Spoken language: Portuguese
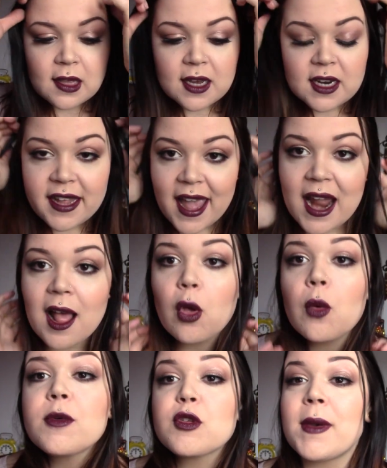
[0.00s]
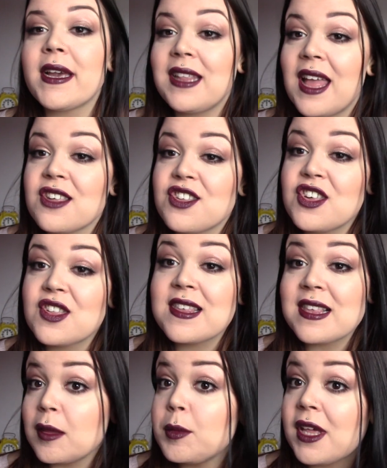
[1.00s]
recriar algumas maquilhagens de
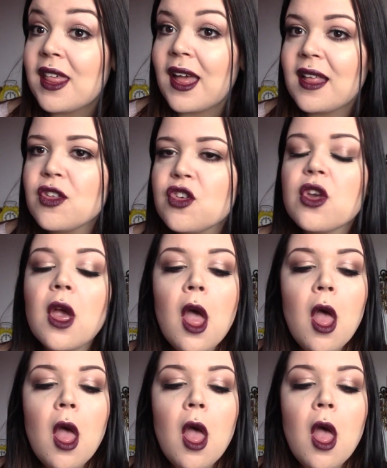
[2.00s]
celebridades,